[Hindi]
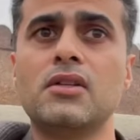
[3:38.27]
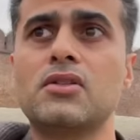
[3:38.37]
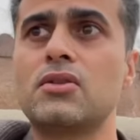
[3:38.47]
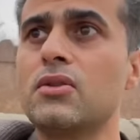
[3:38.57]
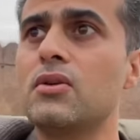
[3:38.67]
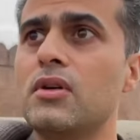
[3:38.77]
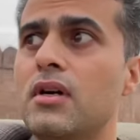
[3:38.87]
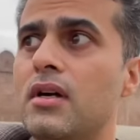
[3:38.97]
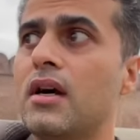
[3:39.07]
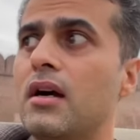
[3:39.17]
सो so,
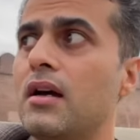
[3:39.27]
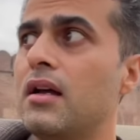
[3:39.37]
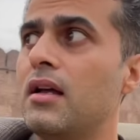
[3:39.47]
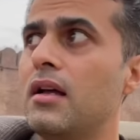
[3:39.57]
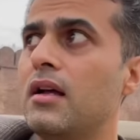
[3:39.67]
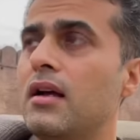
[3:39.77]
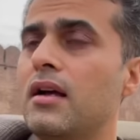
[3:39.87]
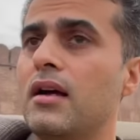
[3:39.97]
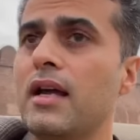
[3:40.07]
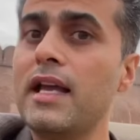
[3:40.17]

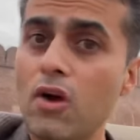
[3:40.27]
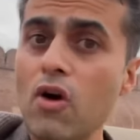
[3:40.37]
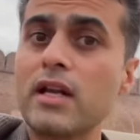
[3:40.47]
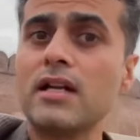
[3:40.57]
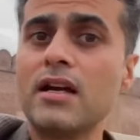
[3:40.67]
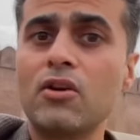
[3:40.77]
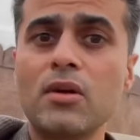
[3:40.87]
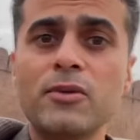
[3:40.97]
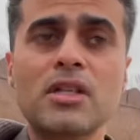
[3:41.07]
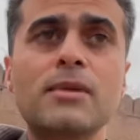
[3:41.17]
एक और किला इन्होंने
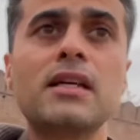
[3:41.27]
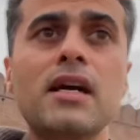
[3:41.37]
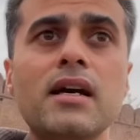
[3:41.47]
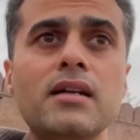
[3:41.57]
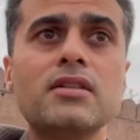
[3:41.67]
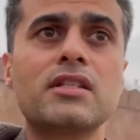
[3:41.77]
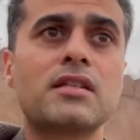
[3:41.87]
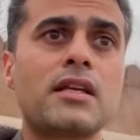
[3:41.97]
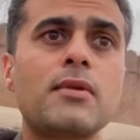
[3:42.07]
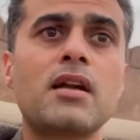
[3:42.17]
मुझे बताया है
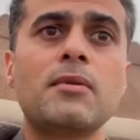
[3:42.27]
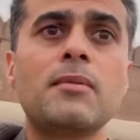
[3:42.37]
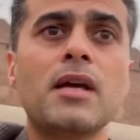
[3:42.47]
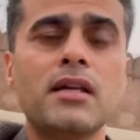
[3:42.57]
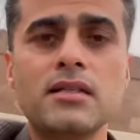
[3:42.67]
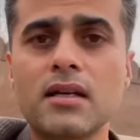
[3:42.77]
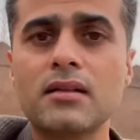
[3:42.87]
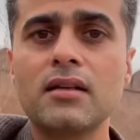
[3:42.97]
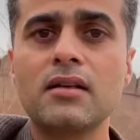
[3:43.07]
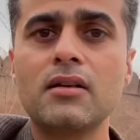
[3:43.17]
जिसके बारे में मैं नहीं
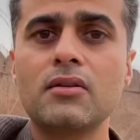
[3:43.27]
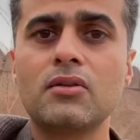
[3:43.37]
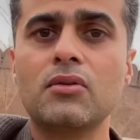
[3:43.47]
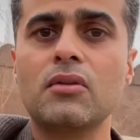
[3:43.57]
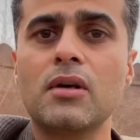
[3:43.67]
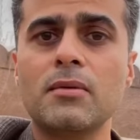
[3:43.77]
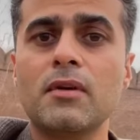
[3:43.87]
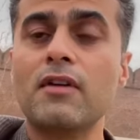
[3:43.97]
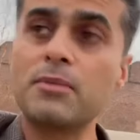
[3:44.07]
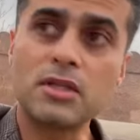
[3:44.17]
जानता था तो अभी मैं
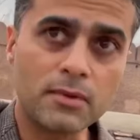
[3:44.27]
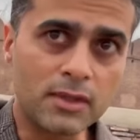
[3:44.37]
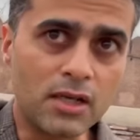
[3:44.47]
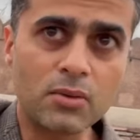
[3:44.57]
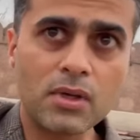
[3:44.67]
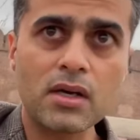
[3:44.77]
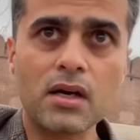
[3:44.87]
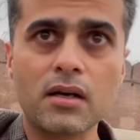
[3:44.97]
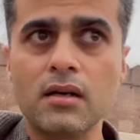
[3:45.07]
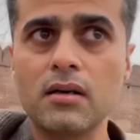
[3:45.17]
वापसी में देखूंगा
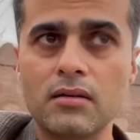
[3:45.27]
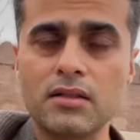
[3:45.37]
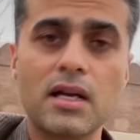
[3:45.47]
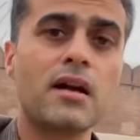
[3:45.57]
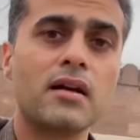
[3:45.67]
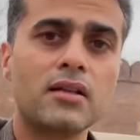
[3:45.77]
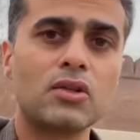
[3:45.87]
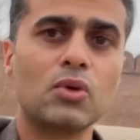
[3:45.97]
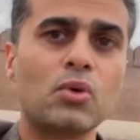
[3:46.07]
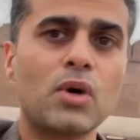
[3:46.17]
अगर जाया गया
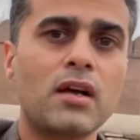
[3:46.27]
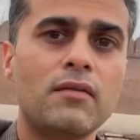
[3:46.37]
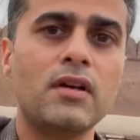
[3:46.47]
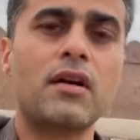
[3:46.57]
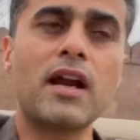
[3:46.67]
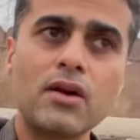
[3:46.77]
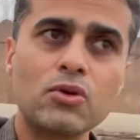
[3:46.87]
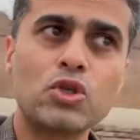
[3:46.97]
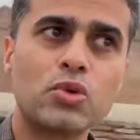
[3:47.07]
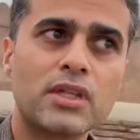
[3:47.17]
तो आई ट्राई टू
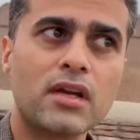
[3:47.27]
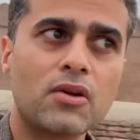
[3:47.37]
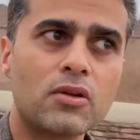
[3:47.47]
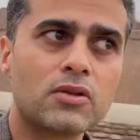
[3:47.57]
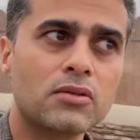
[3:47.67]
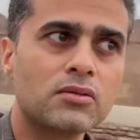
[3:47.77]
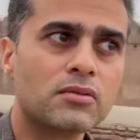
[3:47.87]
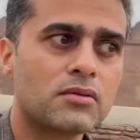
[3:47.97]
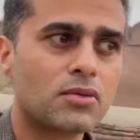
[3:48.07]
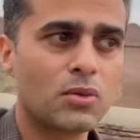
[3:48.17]
शूट देयर ऑल्सो
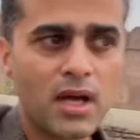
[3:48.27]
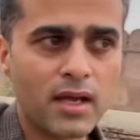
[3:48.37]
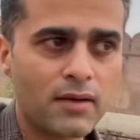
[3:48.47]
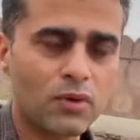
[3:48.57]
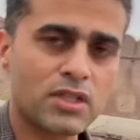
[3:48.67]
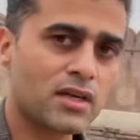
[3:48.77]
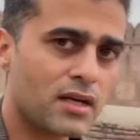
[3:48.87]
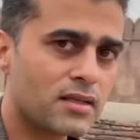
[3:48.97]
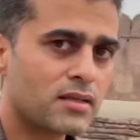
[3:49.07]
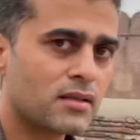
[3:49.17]
सुना है वो अच्छा
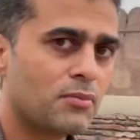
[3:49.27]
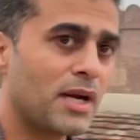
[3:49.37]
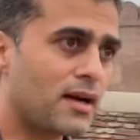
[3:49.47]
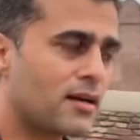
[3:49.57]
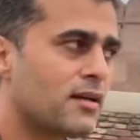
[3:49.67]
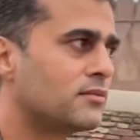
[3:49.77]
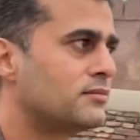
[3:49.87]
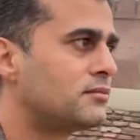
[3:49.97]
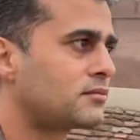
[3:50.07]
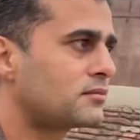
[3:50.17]
है इससे बेटर है
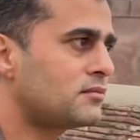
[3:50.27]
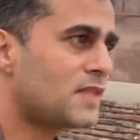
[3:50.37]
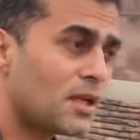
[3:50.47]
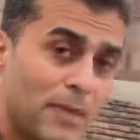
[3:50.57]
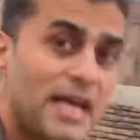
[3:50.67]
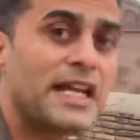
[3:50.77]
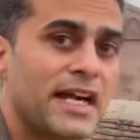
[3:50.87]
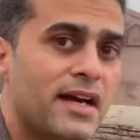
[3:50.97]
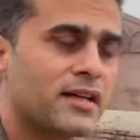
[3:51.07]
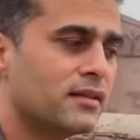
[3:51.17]

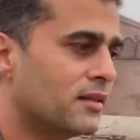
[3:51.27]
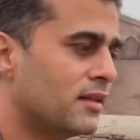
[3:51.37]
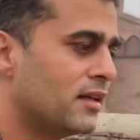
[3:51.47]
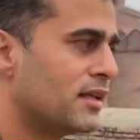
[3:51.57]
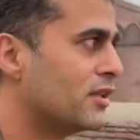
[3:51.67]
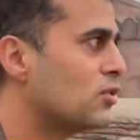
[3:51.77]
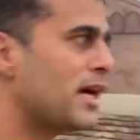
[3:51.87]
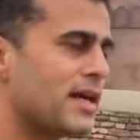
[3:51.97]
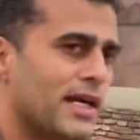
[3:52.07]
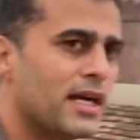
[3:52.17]
मेंटेन्ड है ये तो
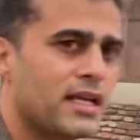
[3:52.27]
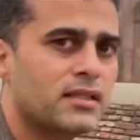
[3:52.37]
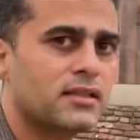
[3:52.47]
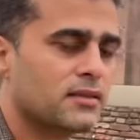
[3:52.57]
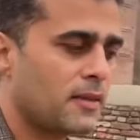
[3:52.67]
मेंटेन्ड नहीं था